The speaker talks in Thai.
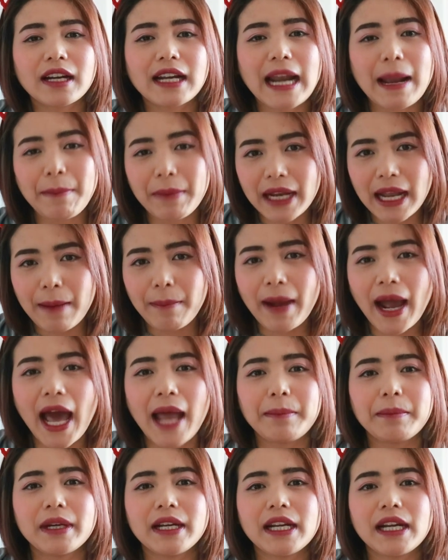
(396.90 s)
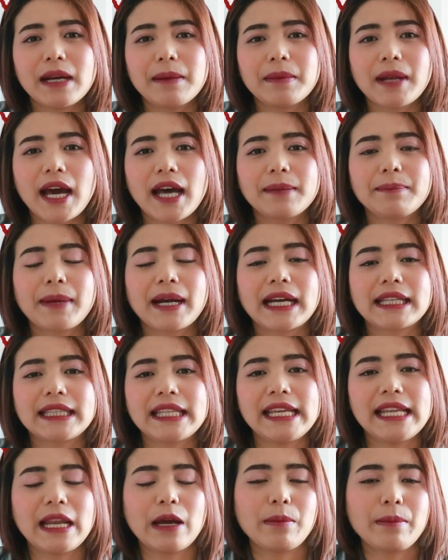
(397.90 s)
กลับมาทำงานเหมือนเดิมนะคะ ปก
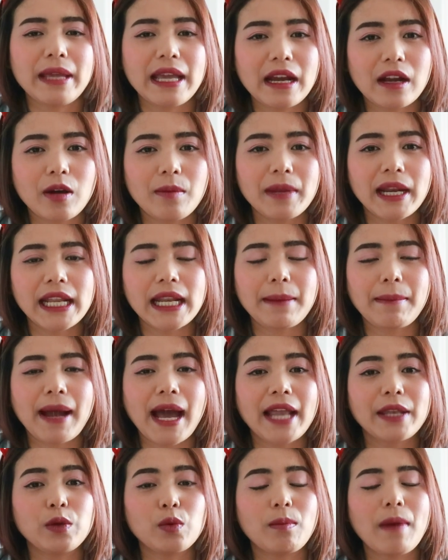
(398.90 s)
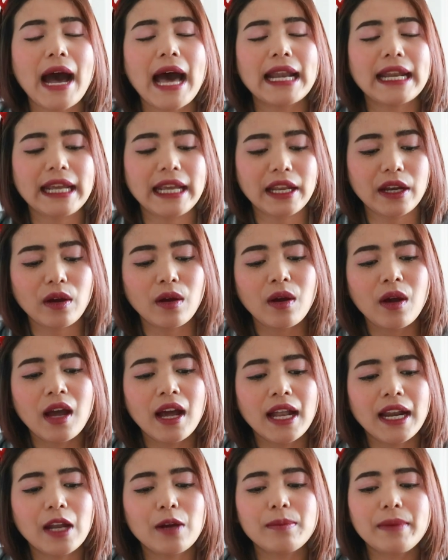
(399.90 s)
ติแล้วเมียก็ไม่ได้ทำงานอยู่บ้านอย่างเงี้ยเนาะ
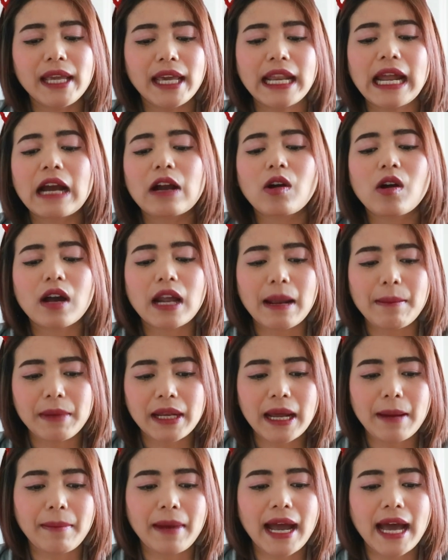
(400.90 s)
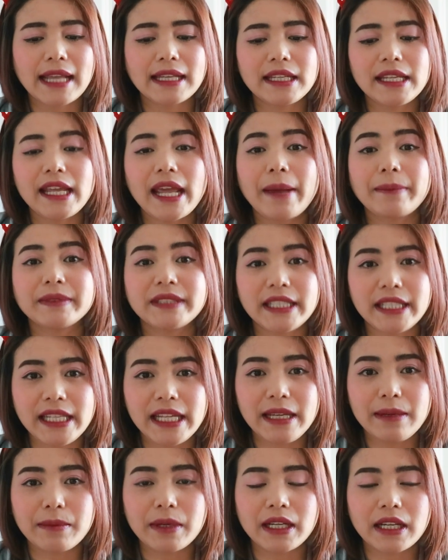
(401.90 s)
แล้วเมียนะคะก็กลับมาทำงานที่
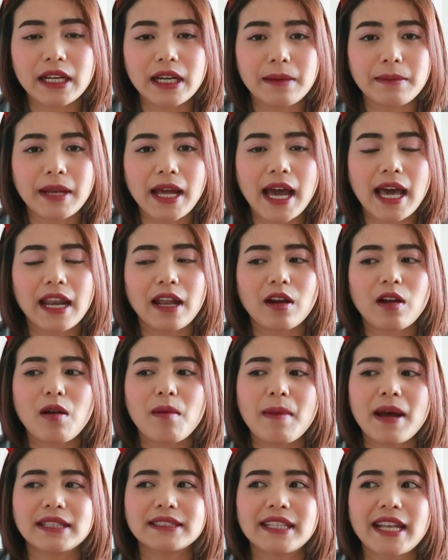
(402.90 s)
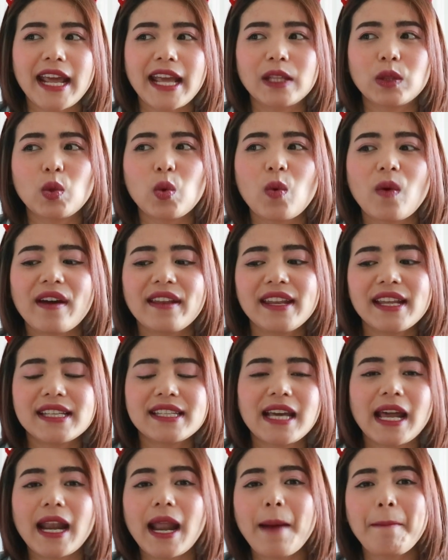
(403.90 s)
MCD เหมือนเดิมนะคะ แล้วก็มาแสดงตัวว่าเนี่ย
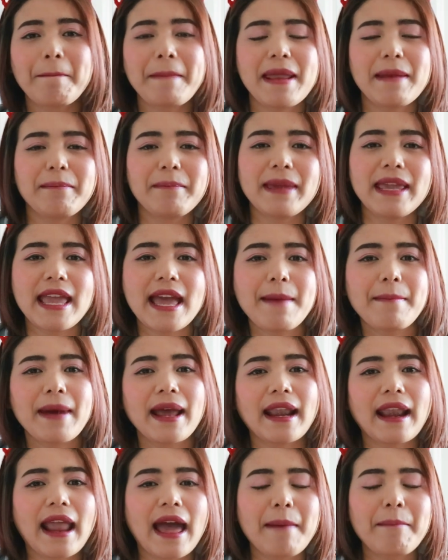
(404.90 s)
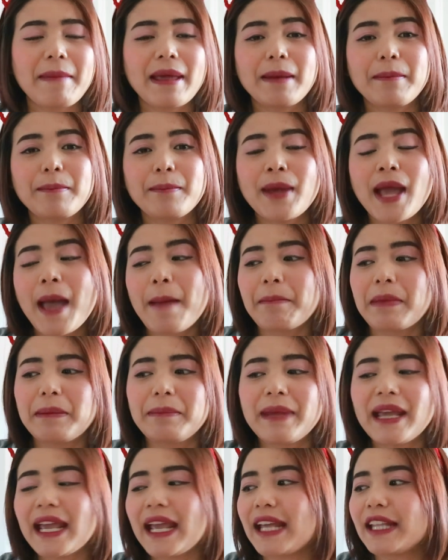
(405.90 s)
ฉันอะเป็นเมียมันนะ เป็นเป็น
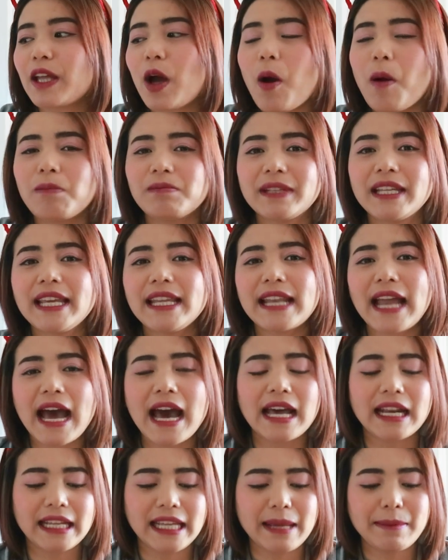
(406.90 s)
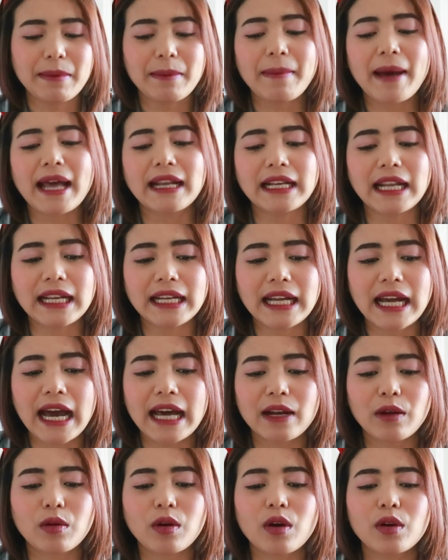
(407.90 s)
เมียไอทอมนี่นะ อะไรเงี้ยประมาณนั้นนะ
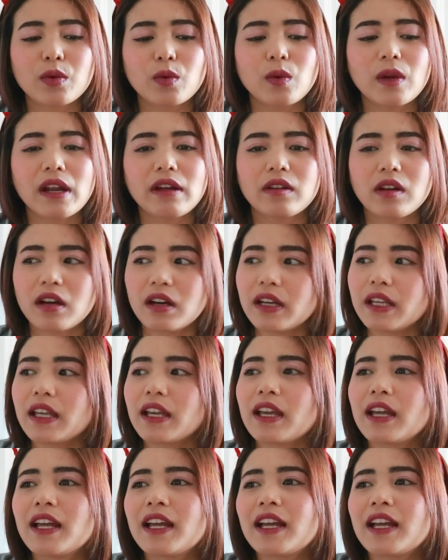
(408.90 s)
คะเราก็รู้แล้วนะเฮ้ย